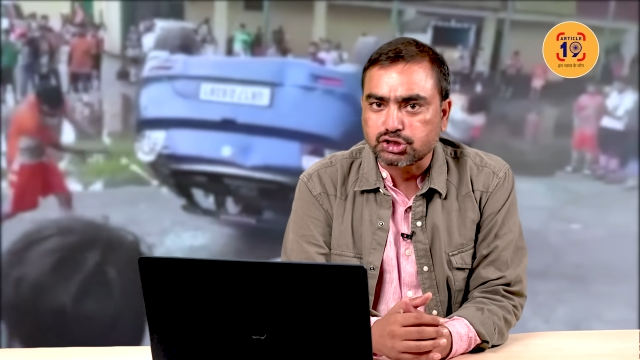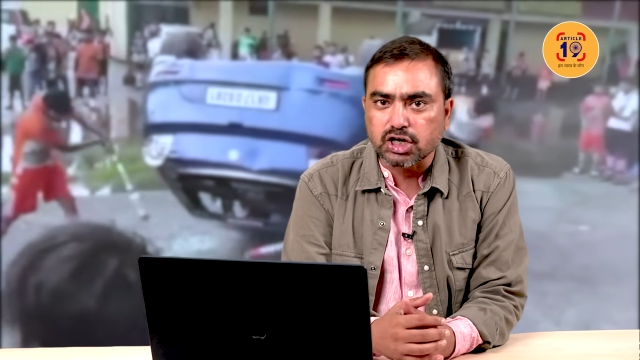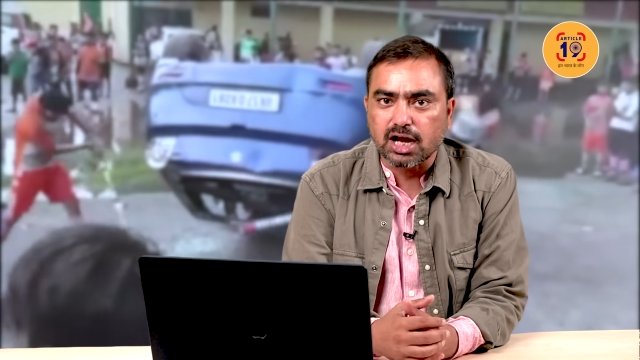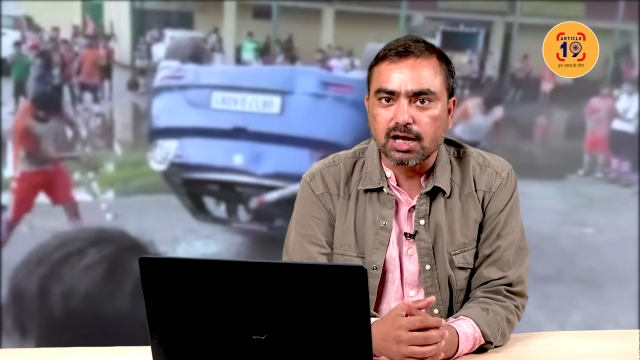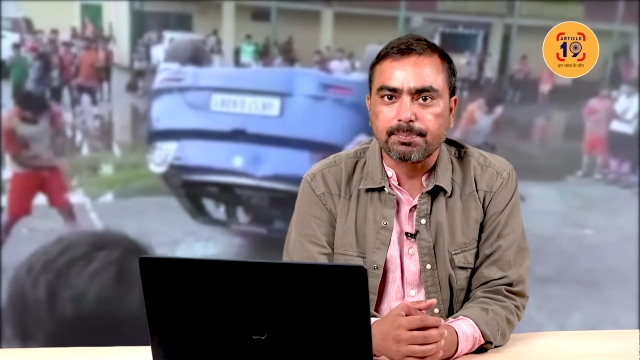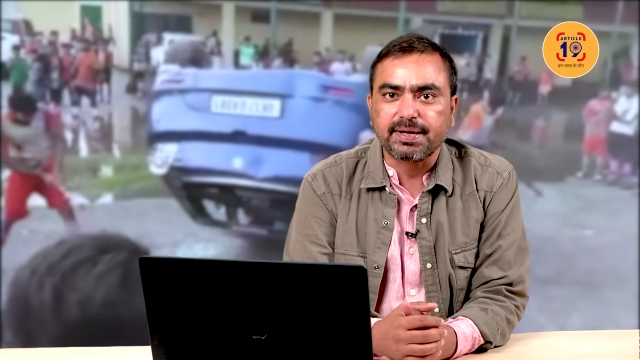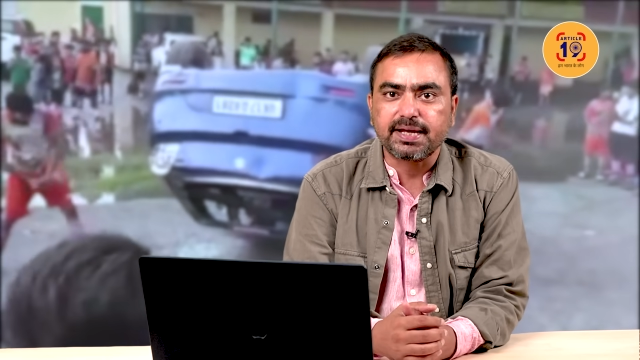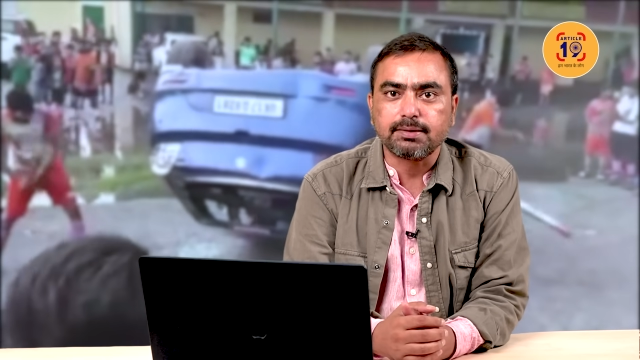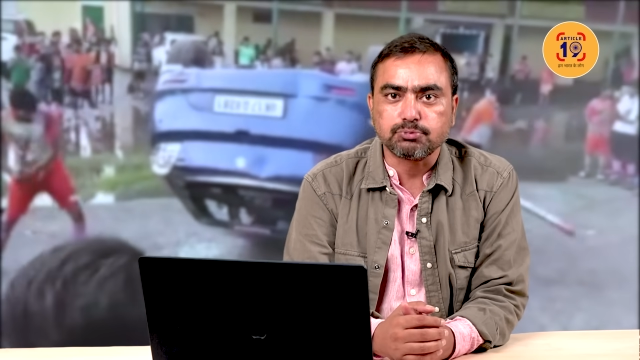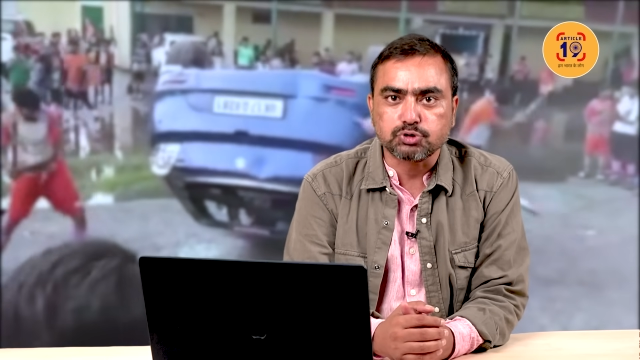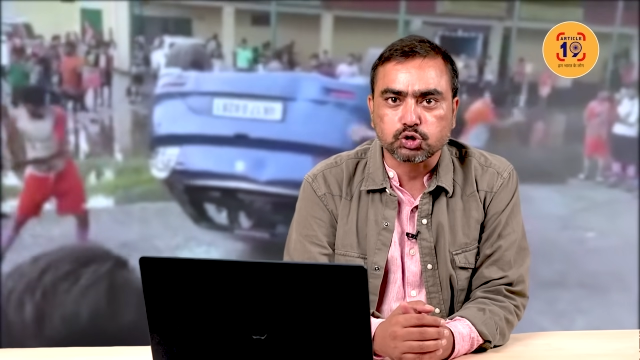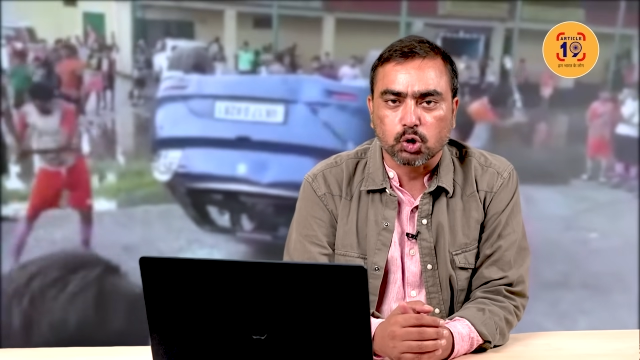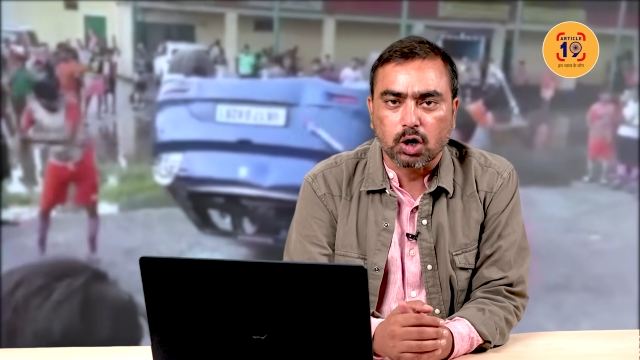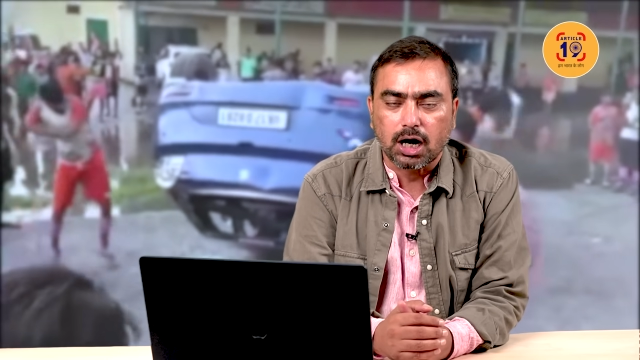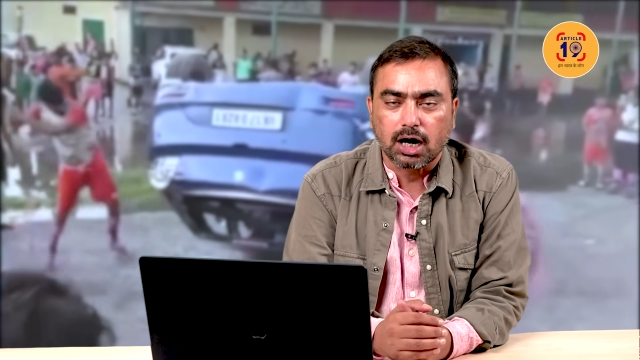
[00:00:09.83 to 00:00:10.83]
जय भीम
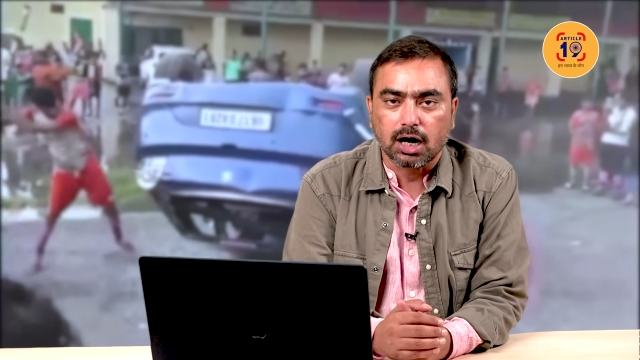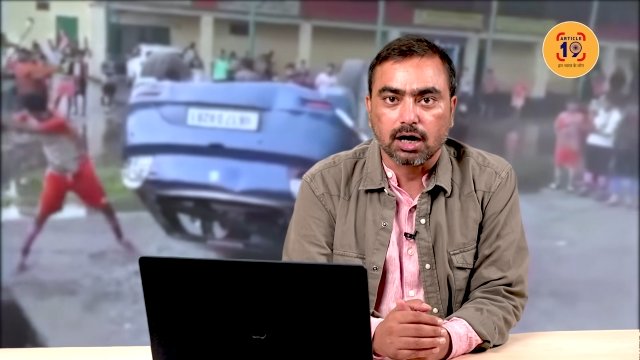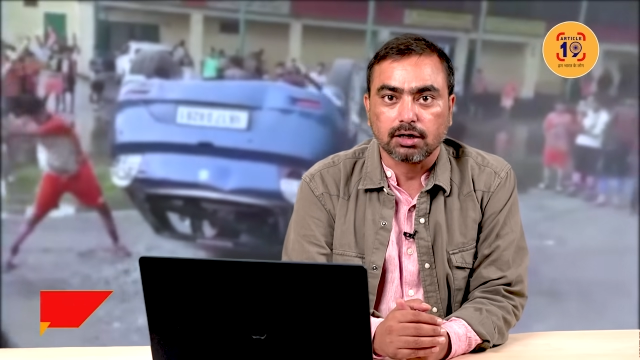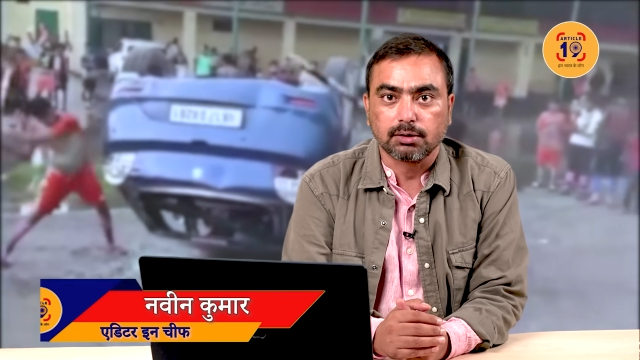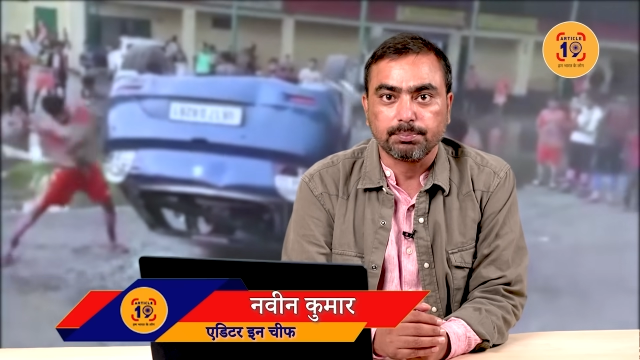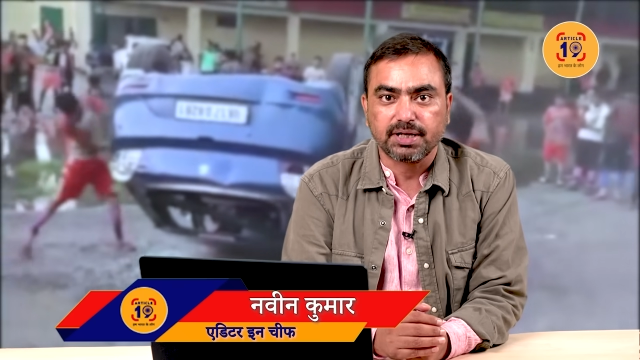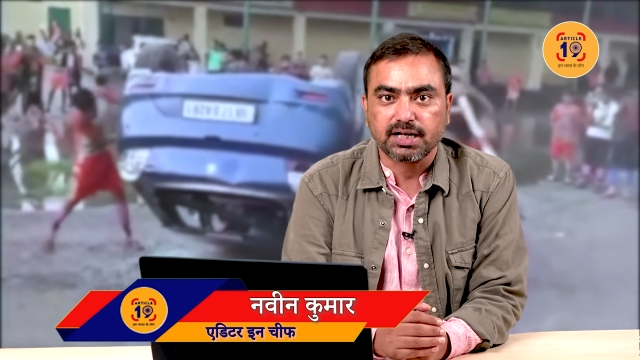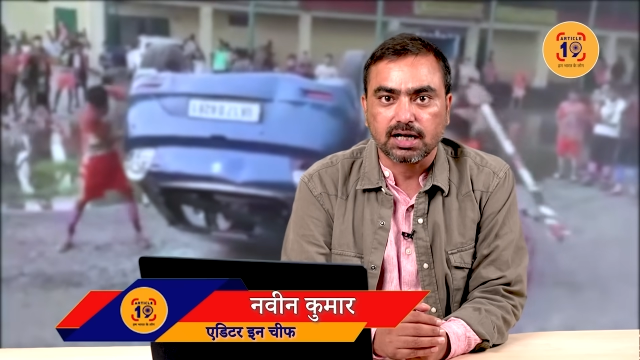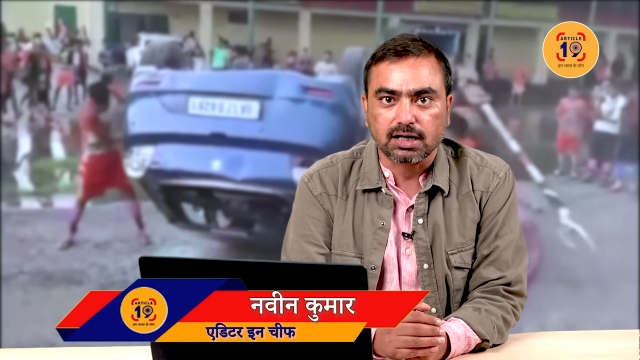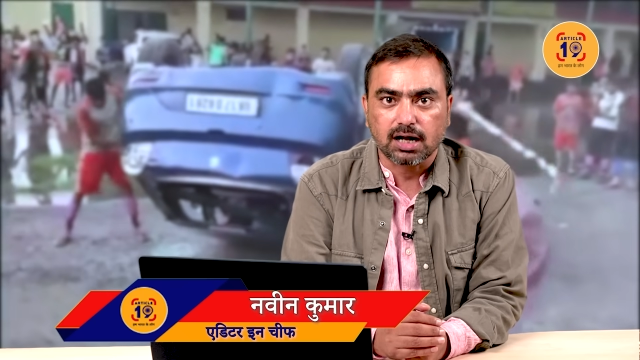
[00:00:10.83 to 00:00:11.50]
जुहार मेरा